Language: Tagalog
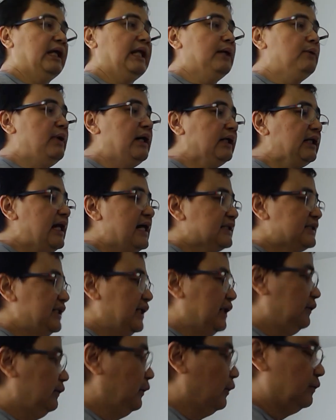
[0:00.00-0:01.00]
dalawang klase
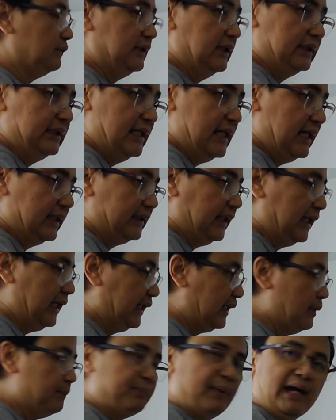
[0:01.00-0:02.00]
ang load na
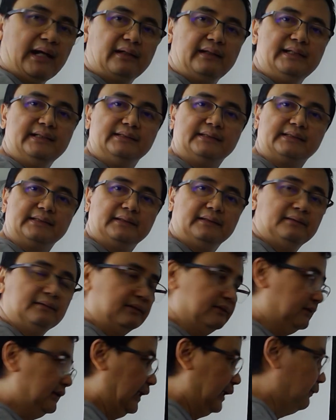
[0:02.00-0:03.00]
dinadala ng parlins.
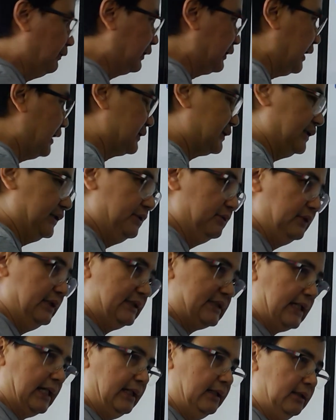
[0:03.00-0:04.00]
Dalawang klase. Yung
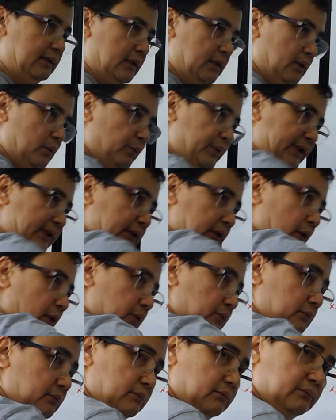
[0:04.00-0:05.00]
isa, wind
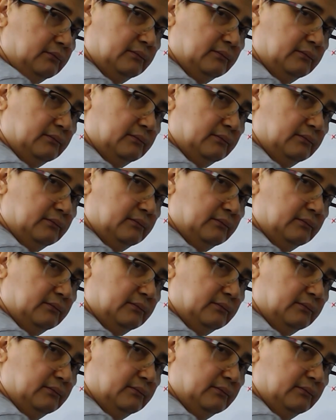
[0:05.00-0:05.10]
load.